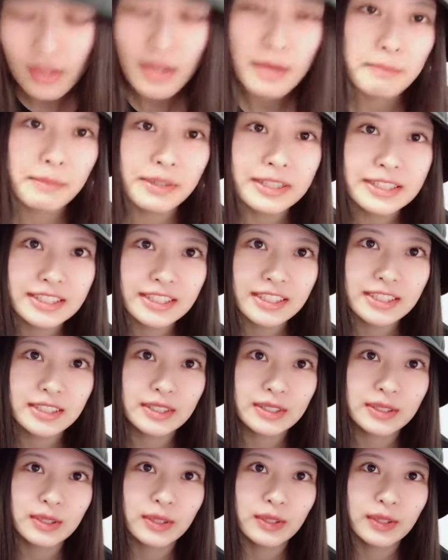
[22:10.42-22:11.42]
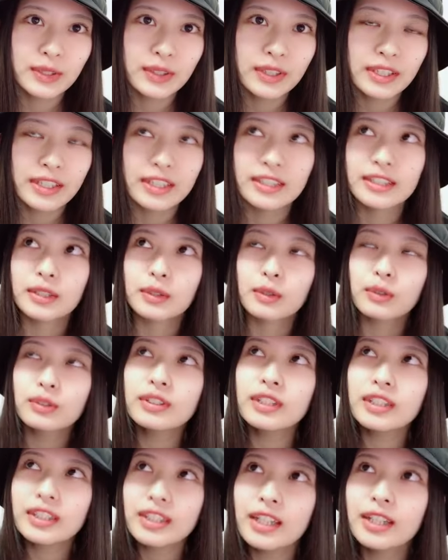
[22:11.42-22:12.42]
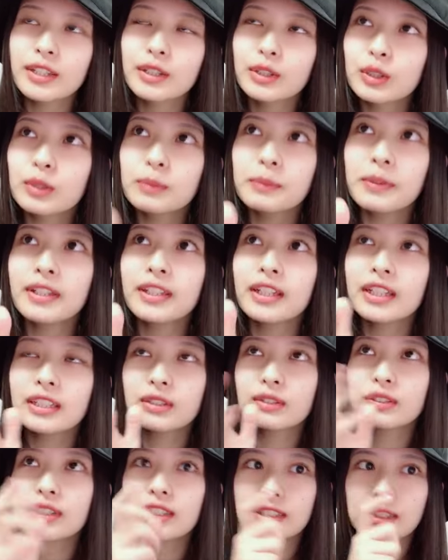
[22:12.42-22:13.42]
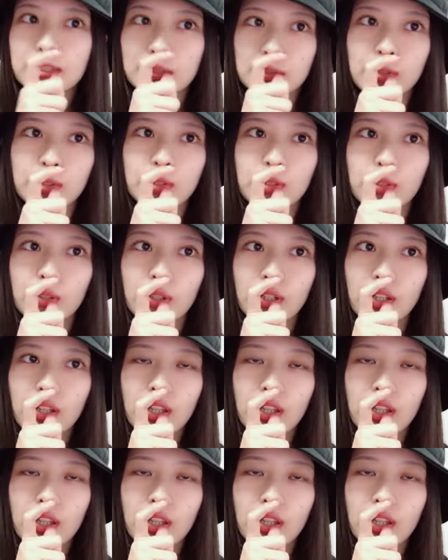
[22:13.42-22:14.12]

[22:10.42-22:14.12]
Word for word: マジですごいよね、だってこんだけ有名な人たちを